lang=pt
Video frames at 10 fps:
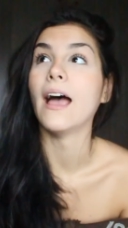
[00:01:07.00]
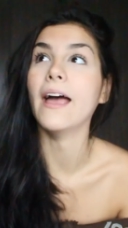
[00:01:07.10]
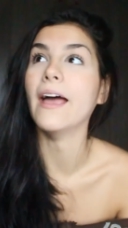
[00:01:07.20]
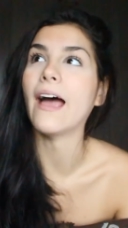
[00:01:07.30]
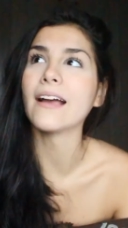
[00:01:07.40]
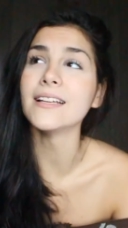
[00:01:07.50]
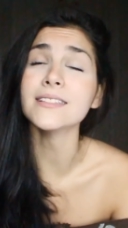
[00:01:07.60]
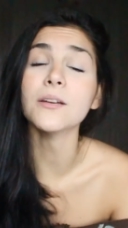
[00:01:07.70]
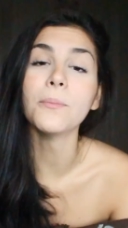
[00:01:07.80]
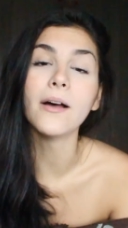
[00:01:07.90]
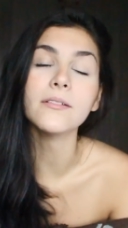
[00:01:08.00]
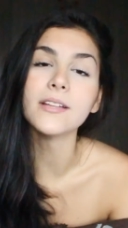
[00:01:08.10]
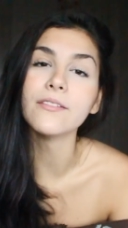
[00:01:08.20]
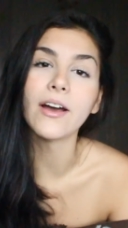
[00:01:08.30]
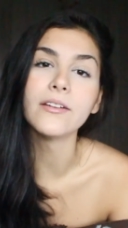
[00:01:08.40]
É, aqui em São Paulo
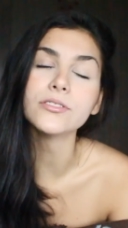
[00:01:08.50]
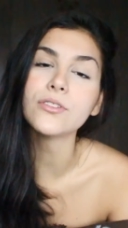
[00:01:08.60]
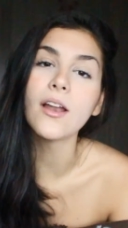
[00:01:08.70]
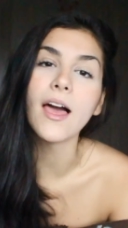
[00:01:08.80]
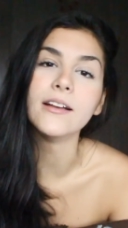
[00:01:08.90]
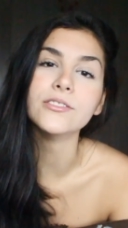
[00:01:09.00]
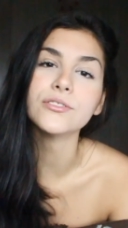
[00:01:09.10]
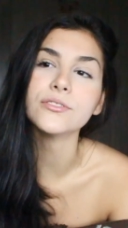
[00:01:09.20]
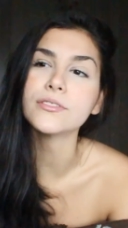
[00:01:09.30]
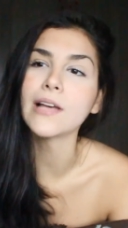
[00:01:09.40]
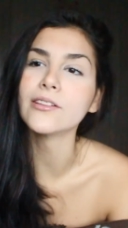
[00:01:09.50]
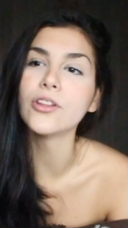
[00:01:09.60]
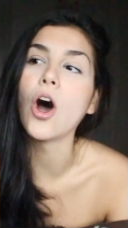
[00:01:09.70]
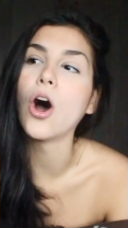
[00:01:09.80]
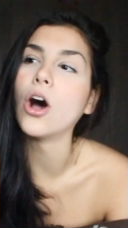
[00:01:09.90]
tem vários colégios
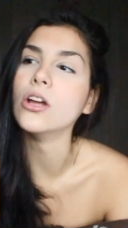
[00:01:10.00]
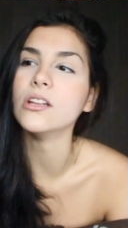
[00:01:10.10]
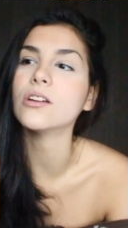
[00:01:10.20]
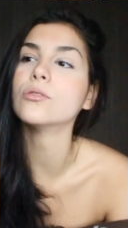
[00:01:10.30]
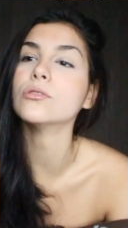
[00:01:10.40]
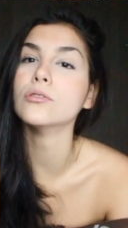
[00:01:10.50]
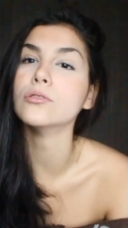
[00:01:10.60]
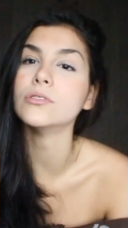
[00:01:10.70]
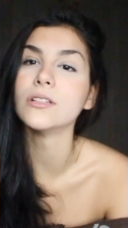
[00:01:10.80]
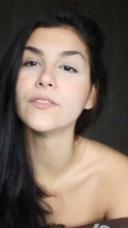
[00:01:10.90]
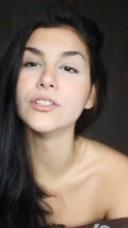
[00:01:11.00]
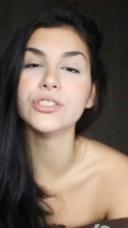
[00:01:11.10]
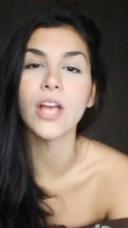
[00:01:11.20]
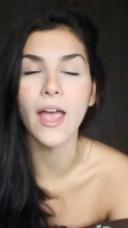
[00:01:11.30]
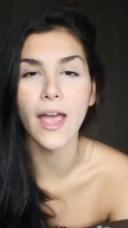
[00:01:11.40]
católicos,
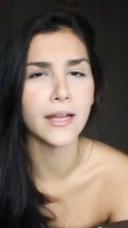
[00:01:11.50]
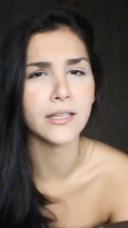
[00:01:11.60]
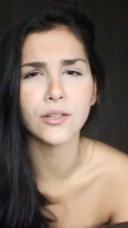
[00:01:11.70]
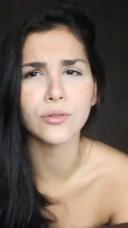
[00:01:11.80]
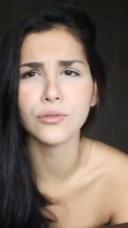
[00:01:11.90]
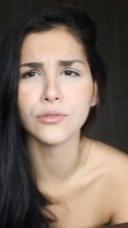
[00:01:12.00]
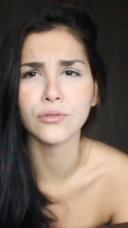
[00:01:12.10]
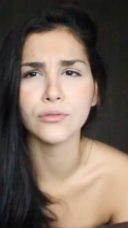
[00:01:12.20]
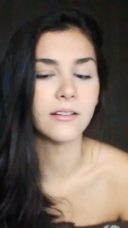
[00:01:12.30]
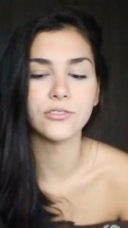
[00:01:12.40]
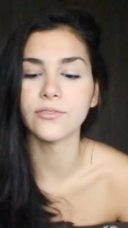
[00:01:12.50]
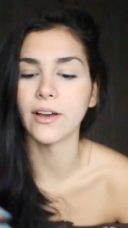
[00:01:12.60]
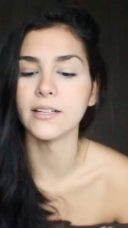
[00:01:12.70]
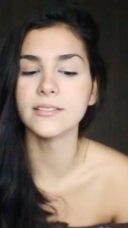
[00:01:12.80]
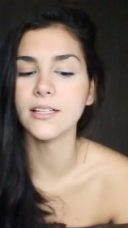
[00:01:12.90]
evangélicos, de
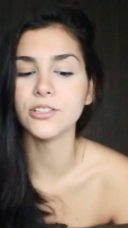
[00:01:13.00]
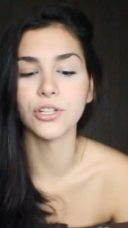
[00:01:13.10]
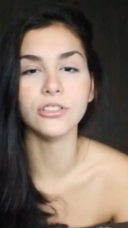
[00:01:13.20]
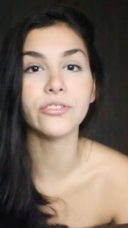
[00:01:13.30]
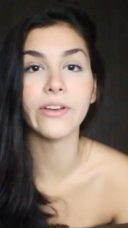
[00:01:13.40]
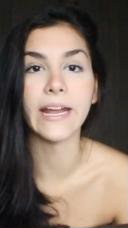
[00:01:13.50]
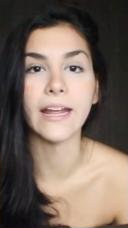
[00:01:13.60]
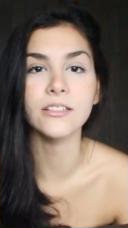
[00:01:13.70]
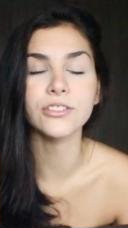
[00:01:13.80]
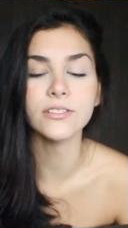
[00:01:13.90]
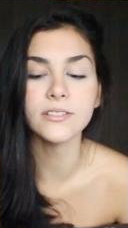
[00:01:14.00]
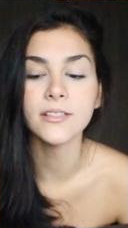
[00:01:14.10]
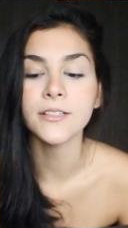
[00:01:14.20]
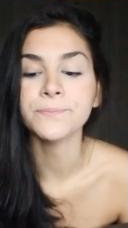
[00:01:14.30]
várias religiões diferentes.